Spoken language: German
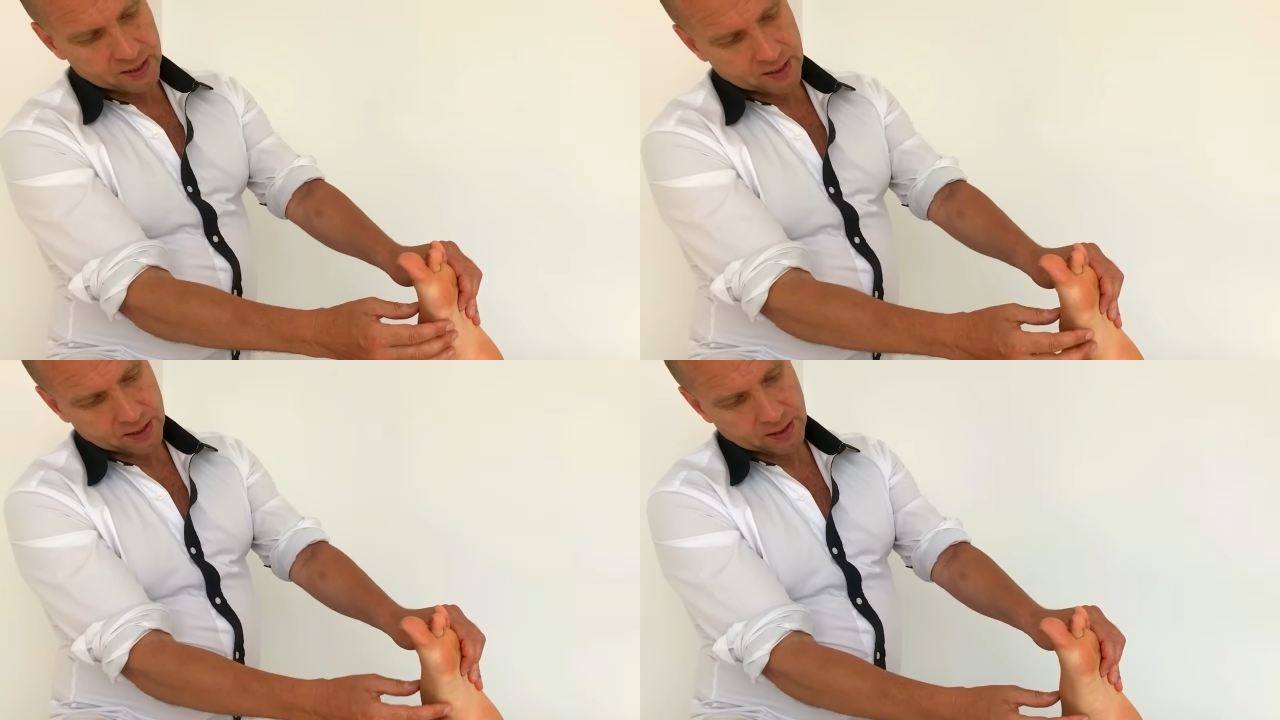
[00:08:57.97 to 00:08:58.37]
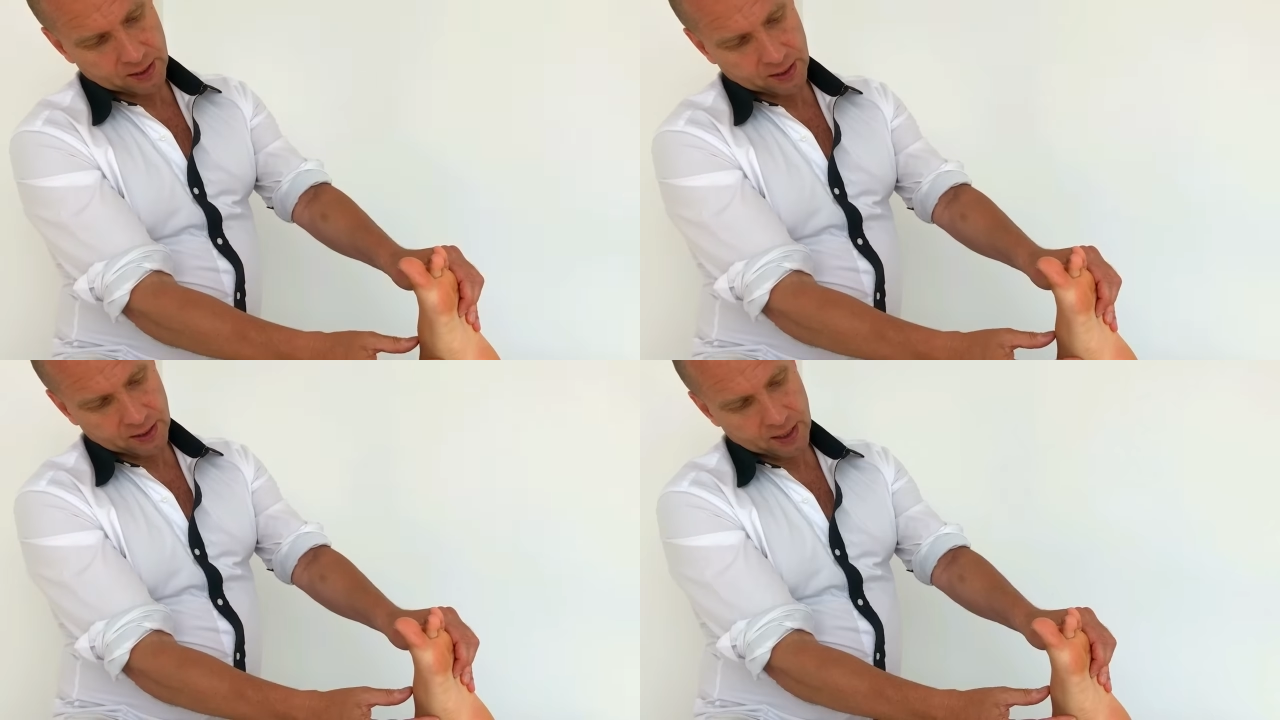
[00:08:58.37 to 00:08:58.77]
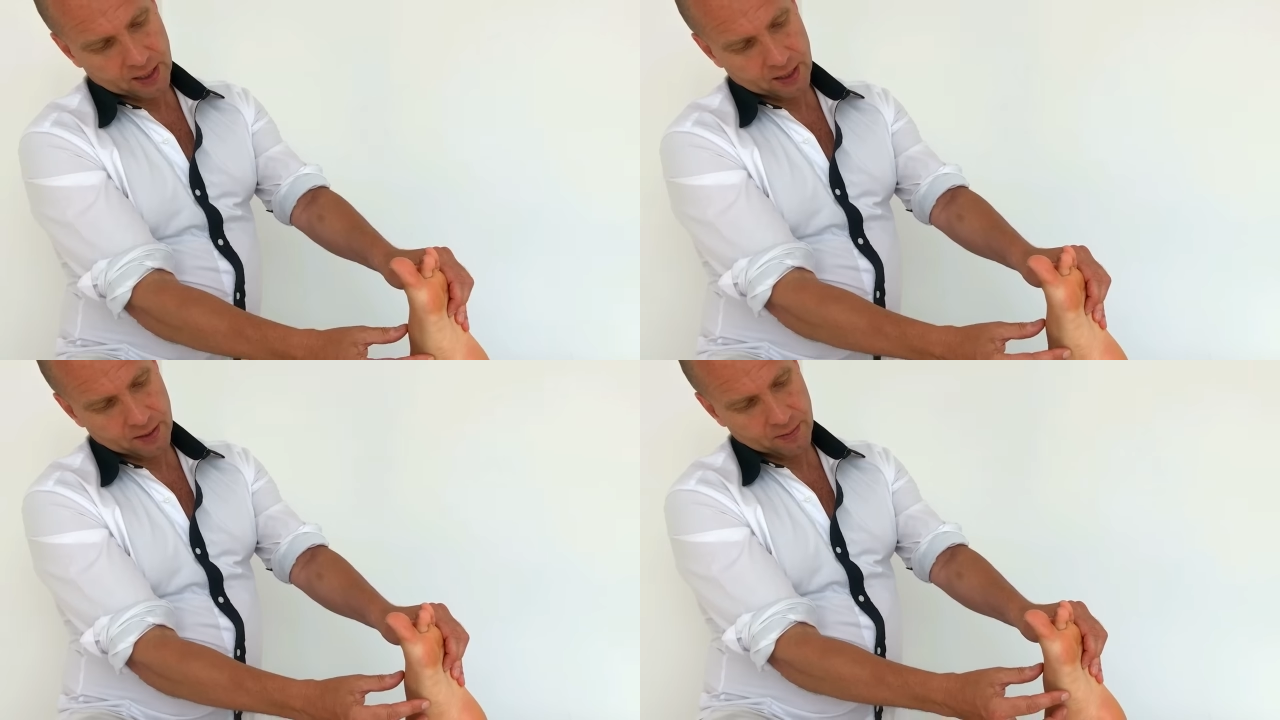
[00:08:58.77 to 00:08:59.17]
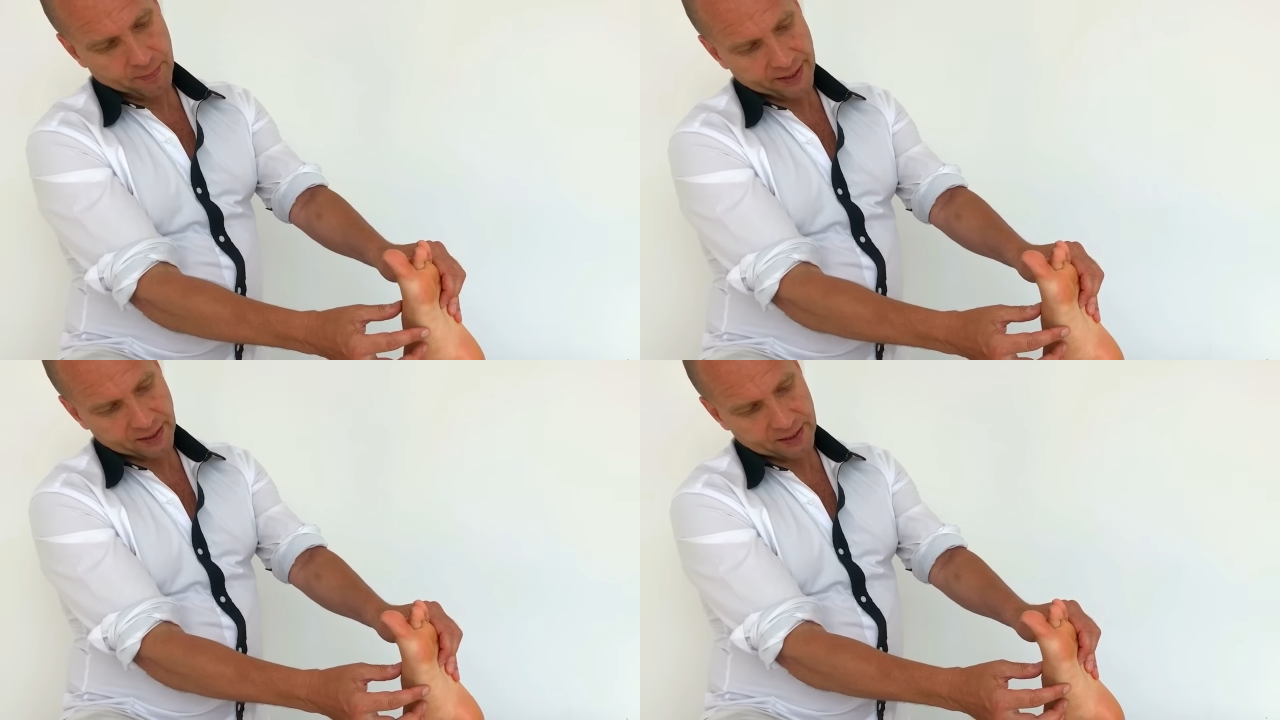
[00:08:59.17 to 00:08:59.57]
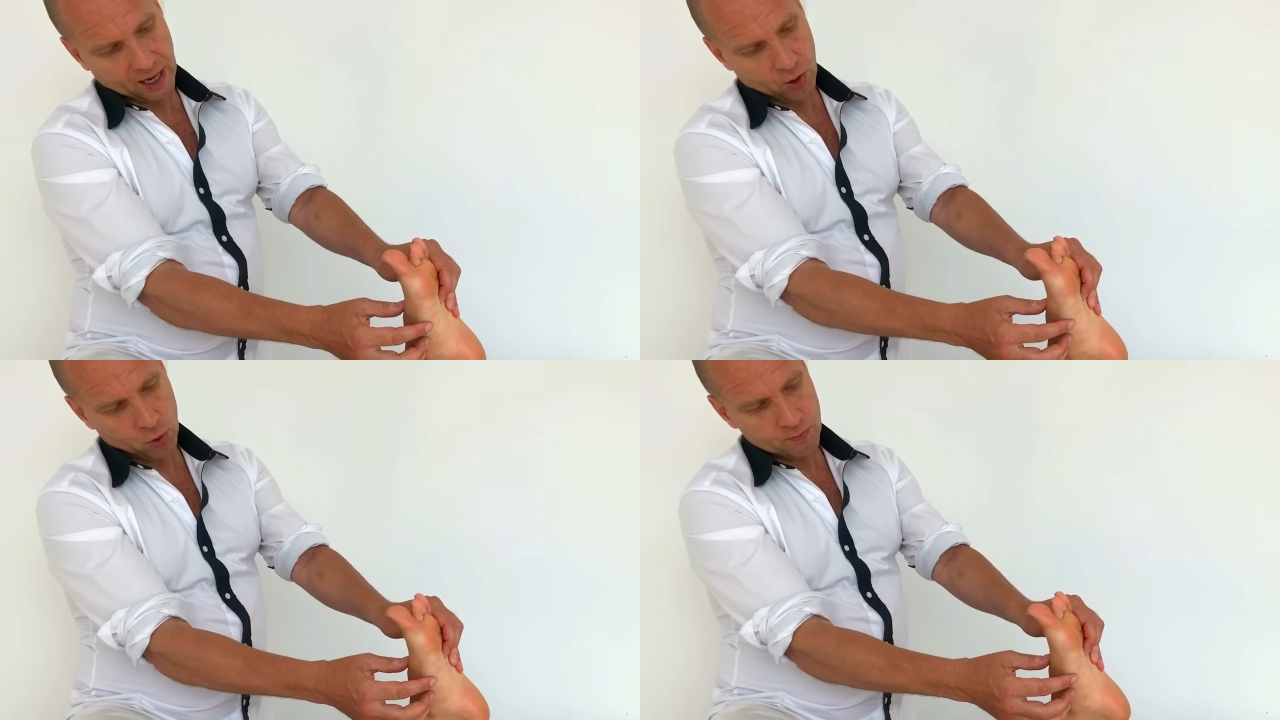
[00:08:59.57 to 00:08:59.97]
nämlich meine
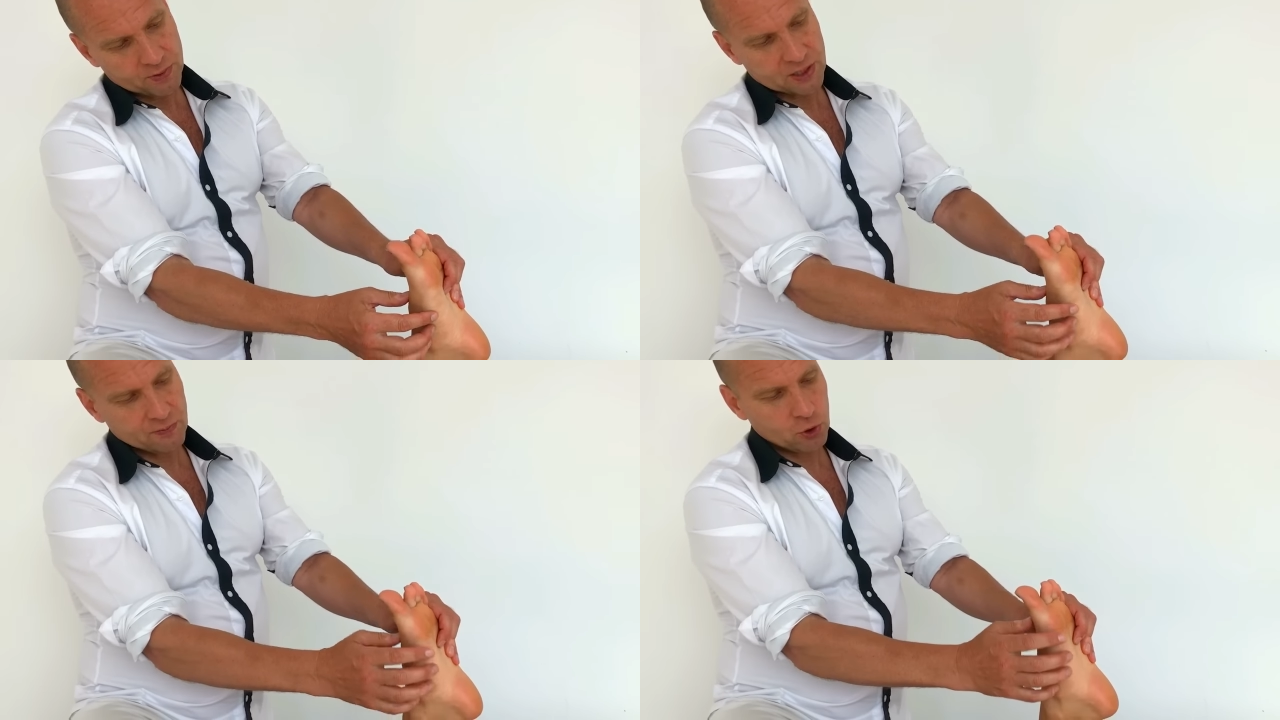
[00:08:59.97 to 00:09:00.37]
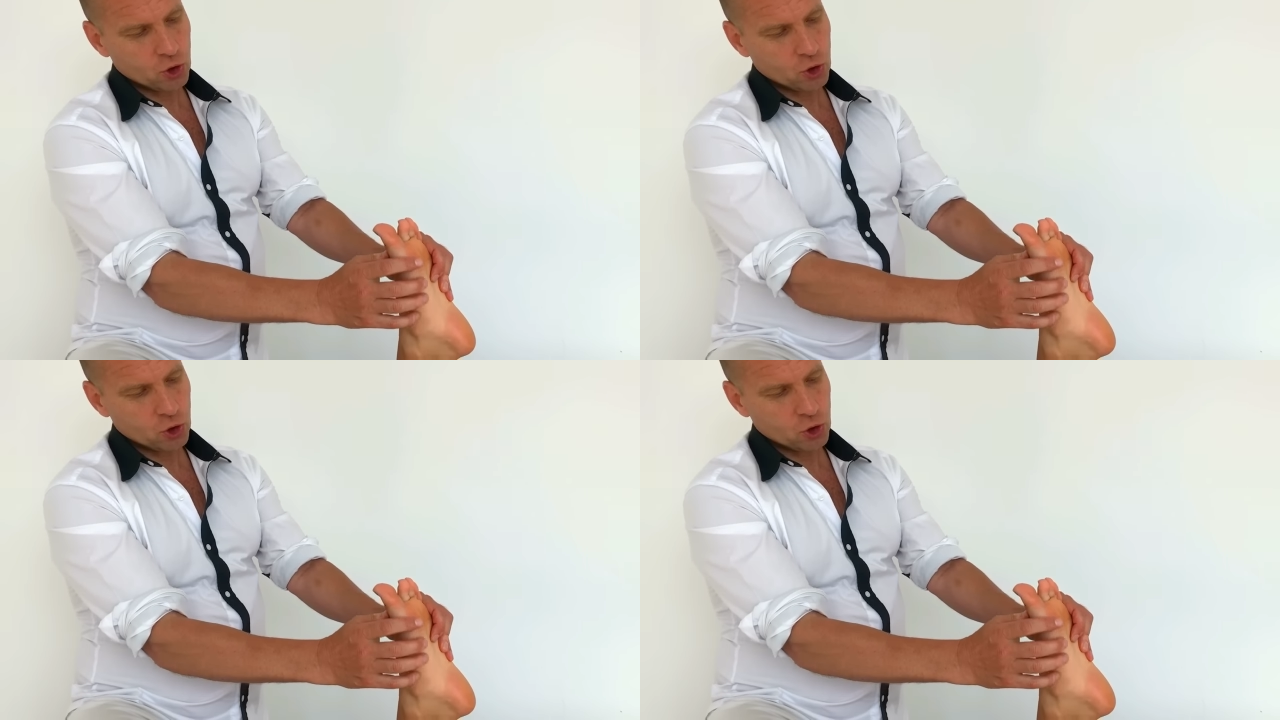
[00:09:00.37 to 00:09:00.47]
Fingerbären,